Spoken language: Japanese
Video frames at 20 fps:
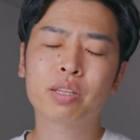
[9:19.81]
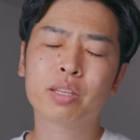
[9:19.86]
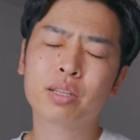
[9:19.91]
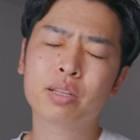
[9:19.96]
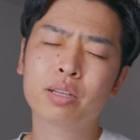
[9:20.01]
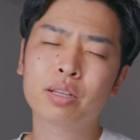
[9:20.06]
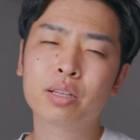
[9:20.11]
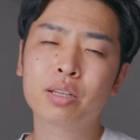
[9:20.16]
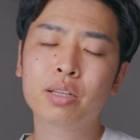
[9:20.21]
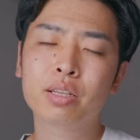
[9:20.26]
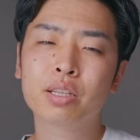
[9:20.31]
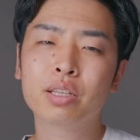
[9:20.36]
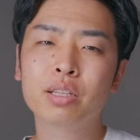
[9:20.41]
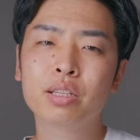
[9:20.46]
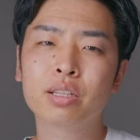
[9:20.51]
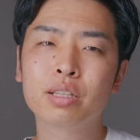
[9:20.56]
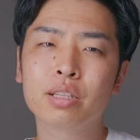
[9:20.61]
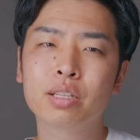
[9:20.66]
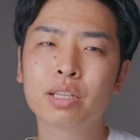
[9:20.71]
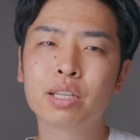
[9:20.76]
うー
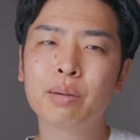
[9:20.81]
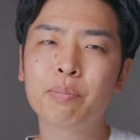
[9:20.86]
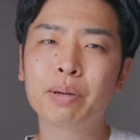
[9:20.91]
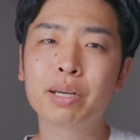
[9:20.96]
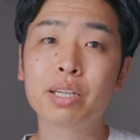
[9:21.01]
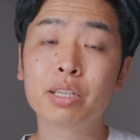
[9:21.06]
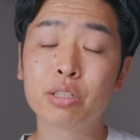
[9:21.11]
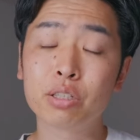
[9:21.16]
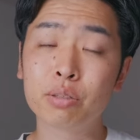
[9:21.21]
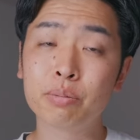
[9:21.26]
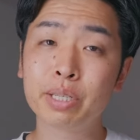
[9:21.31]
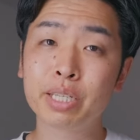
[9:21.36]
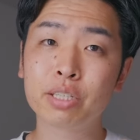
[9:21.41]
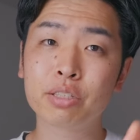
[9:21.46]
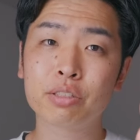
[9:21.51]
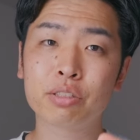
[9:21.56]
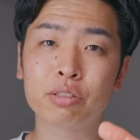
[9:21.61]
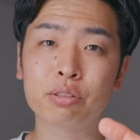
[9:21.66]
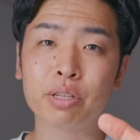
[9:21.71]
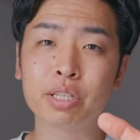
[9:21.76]
ん、やっぱ
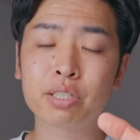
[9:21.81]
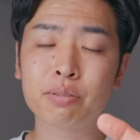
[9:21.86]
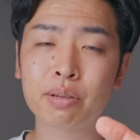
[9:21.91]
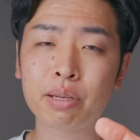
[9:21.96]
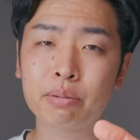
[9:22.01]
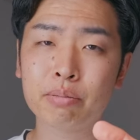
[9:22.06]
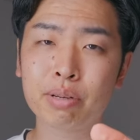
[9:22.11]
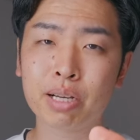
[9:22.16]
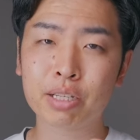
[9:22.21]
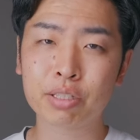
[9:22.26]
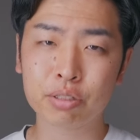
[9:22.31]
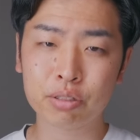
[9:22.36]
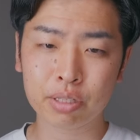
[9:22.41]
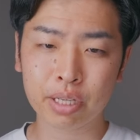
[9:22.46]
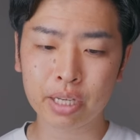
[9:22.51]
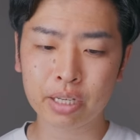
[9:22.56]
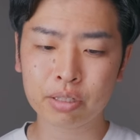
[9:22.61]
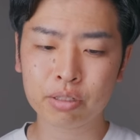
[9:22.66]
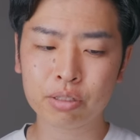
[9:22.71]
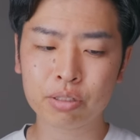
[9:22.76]
ルミックスの
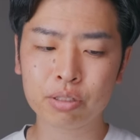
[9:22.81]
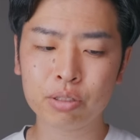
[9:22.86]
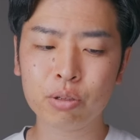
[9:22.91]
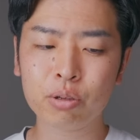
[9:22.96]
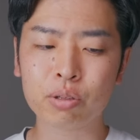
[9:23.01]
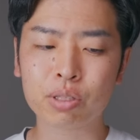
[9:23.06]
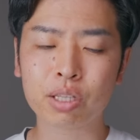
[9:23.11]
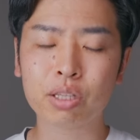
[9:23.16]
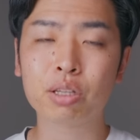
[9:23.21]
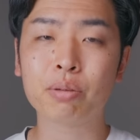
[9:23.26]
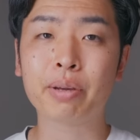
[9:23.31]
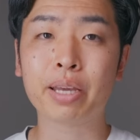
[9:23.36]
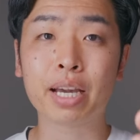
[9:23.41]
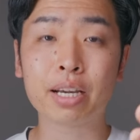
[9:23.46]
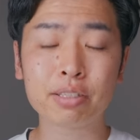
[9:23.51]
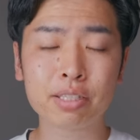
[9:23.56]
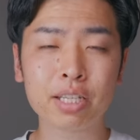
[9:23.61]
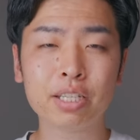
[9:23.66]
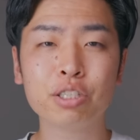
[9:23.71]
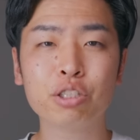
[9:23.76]
S5M2X の例えば
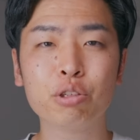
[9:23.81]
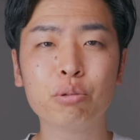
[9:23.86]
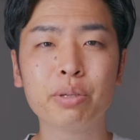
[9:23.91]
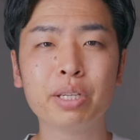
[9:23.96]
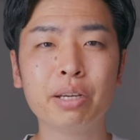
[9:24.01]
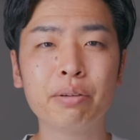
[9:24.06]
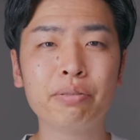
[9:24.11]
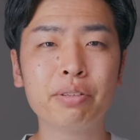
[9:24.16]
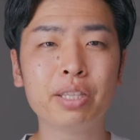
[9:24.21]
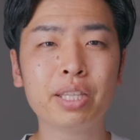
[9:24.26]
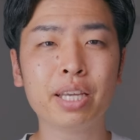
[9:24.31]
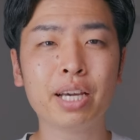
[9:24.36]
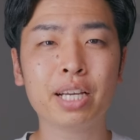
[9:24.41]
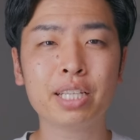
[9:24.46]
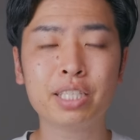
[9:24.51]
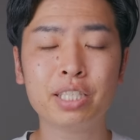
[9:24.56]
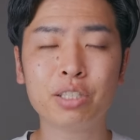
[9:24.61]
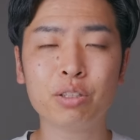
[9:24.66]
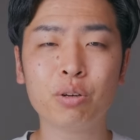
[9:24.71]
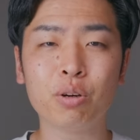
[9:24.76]

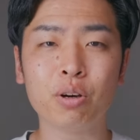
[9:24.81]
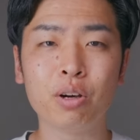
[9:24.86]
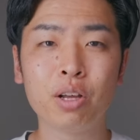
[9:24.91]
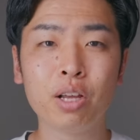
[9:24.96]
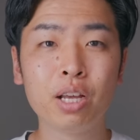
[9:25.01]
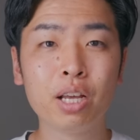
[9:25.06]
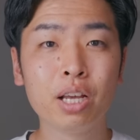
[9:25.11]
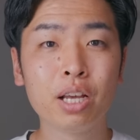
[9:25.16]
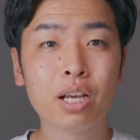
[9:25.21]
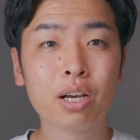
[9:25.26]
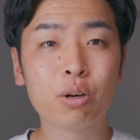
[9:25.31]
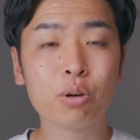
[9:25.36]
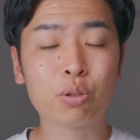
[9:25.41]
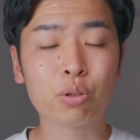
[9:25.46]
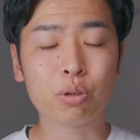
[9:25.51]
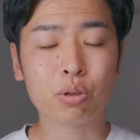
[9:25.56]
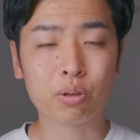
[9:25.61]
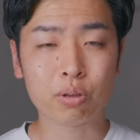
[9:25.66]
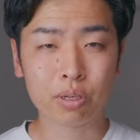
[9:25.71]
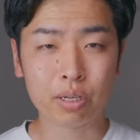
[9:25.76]
135mmF1.8 のこ
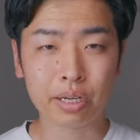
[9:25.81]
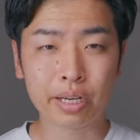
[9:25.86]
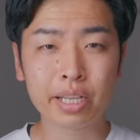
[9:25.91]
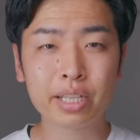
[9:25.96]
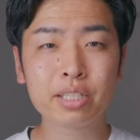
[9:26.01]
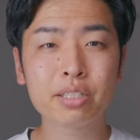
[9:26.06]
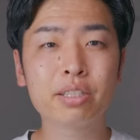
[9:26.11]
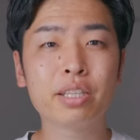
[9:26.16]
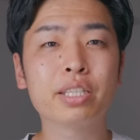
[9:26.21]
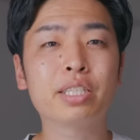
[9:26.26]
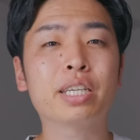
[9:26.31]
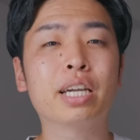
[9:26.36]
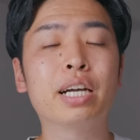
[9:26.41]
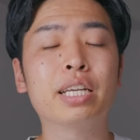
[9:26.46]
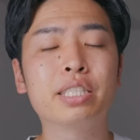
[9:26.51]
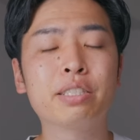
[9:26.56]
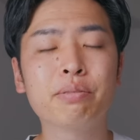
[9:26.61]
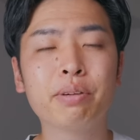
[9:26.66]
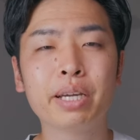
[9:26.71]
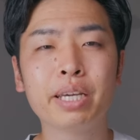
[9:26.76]
のレンズでしか
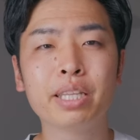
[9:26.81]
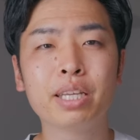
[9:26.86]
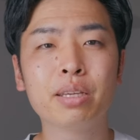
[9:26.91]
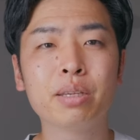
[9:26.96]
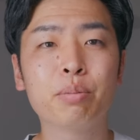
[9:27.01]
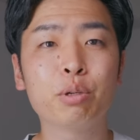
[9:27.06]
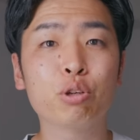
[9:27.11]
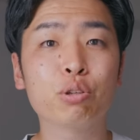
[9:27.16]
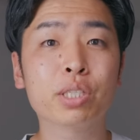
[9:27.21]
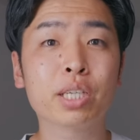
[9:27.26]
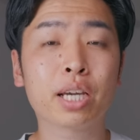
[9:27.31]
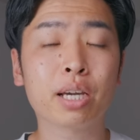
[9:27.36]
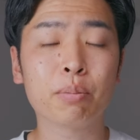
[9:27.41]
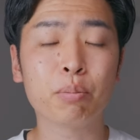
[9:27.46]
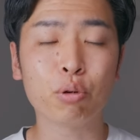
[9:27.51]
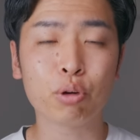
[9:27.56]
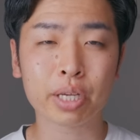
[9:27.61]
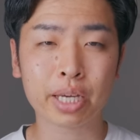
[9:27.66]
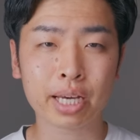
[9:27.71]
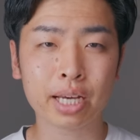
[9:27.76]
味わえない描写
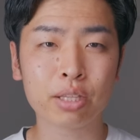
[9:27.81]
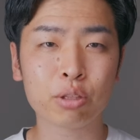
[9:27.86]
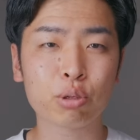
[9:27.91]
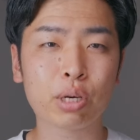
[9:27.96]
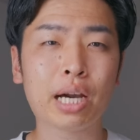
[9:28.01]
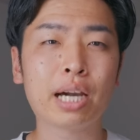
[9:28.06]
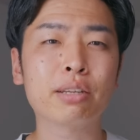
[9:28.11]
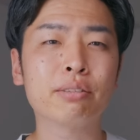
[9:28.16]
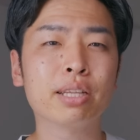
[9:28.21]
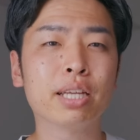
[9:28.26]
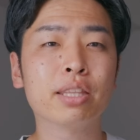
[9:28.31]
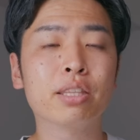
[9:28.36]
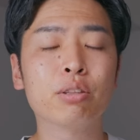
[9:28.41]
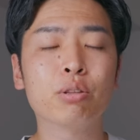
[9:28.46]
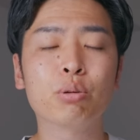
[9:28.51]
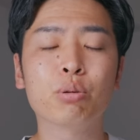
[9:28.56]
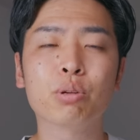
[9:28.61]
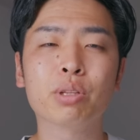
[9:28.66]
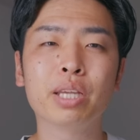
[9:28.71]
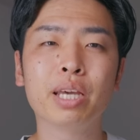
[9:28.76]
感、ボケ感とかあるなってい
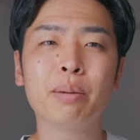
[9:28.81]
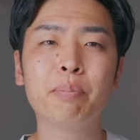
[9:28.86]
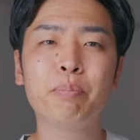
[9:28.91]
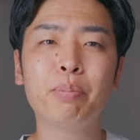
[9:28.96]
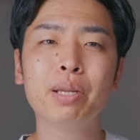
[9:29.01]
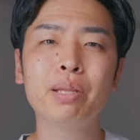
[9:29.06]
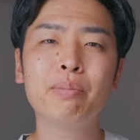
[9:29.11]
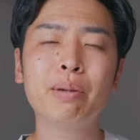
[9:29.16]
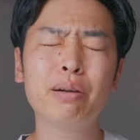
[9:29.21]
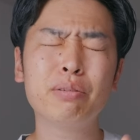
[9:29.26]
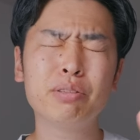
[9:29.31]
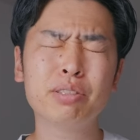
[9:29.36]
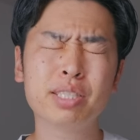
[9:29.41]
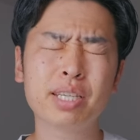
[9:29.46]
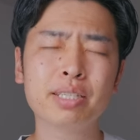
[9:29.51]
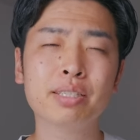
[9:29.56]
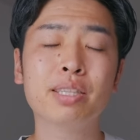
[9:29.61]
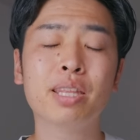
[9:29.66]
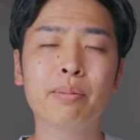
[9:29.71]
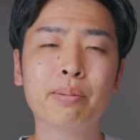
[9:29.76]
うところで、やっぱりまあ
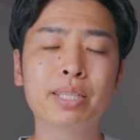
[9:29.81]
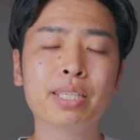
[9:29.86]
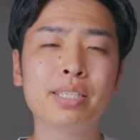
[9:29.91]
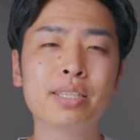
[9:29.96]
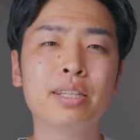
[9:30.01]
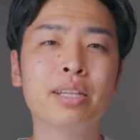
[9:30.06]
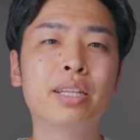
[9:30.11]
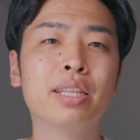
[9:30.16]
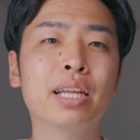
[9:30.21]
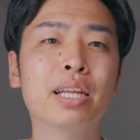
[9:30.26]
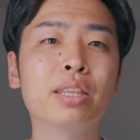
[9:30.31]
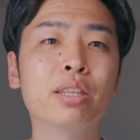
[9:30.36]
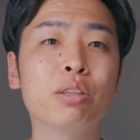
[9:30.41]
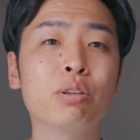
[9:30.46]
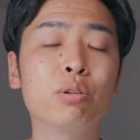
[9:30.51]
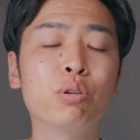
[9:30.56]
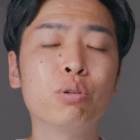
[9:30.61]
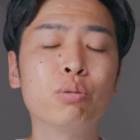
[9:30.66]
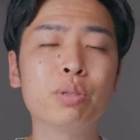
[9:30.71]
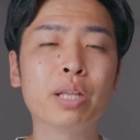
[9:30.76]
フルサイズ手放せないなっ
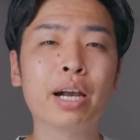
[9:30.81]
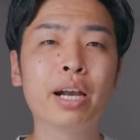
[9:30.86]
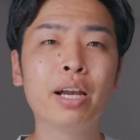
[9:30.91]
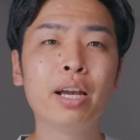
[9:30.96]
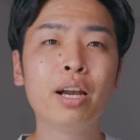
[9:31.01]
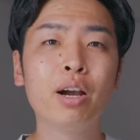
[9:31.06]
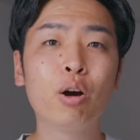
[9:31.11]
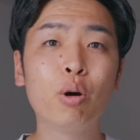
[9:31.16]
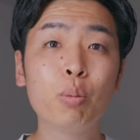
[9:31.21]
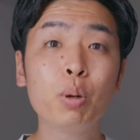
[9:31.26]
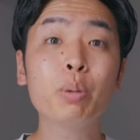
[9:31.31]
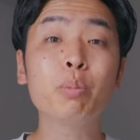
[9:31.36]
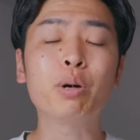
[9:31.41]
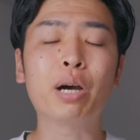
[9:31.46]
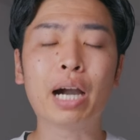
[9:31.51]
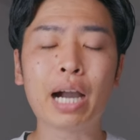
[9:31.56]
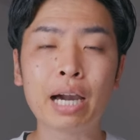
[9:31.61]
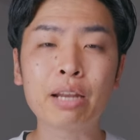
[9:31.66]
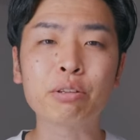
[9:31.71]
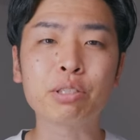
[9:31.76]
ていうふうな思い
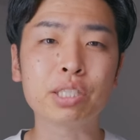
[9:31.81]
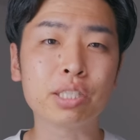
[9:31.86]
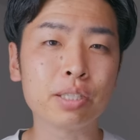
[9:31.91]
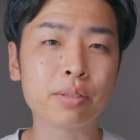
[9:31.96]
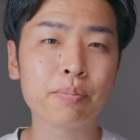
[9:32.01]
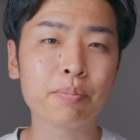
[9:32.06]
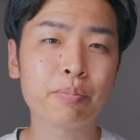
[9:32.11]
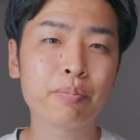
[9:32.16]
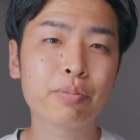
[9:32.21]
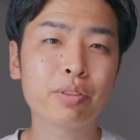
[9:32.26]
もあるし、